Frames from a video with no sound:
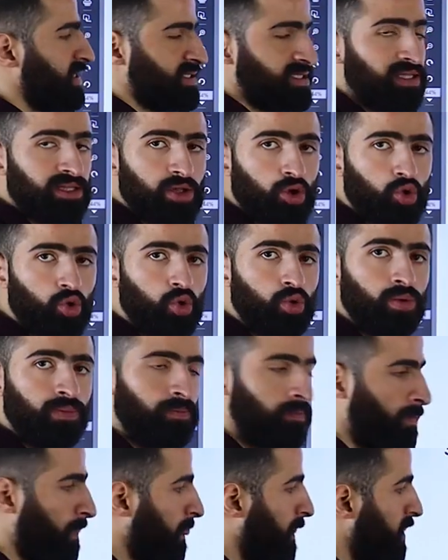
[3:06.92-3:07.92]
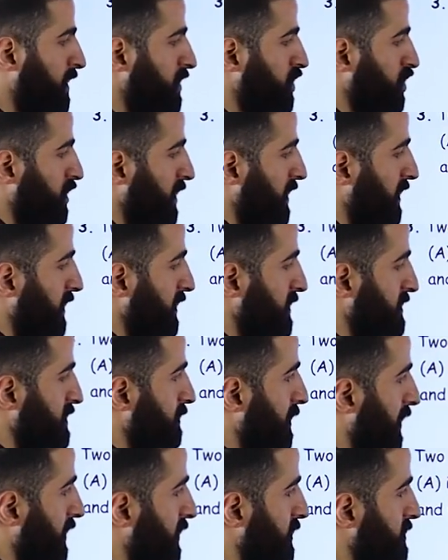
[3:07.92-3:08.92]
كنسلت الرو شيل اللينس
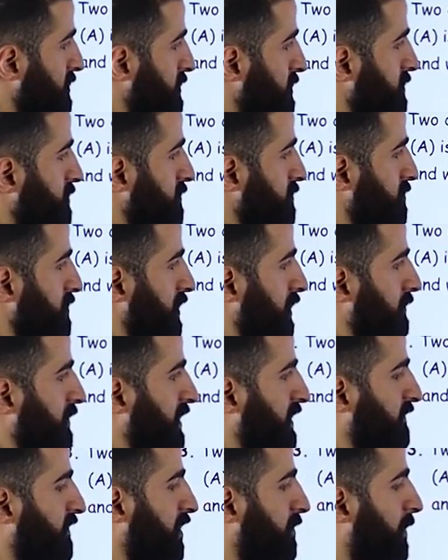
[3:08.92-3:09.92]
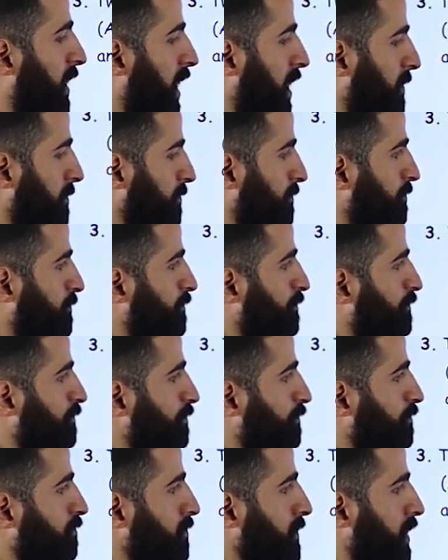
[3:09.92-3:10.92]
مع اللينس يبقى هنا في اربعه
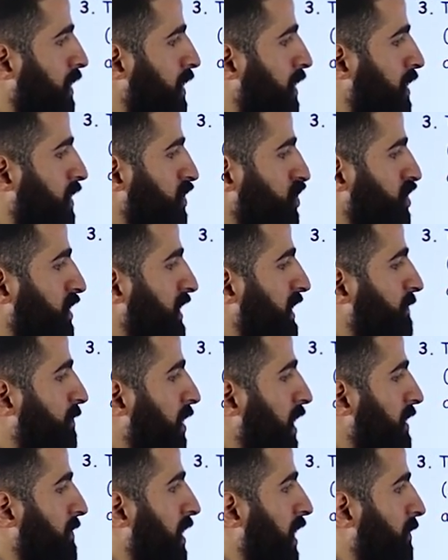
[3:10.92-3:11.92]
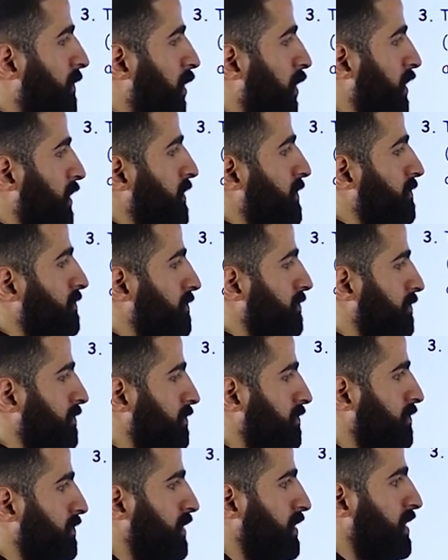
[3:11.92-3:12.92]
شيل الباي مع الباي
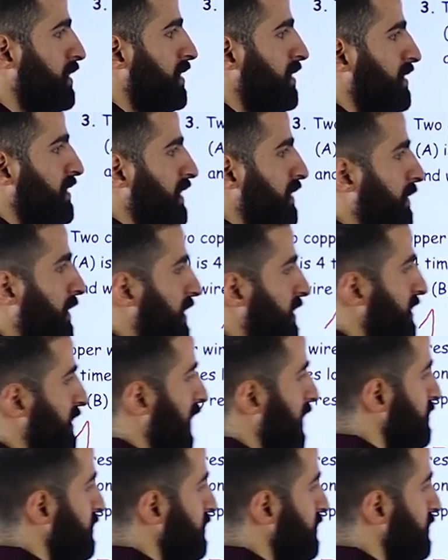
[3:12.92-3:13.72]
يبقى انت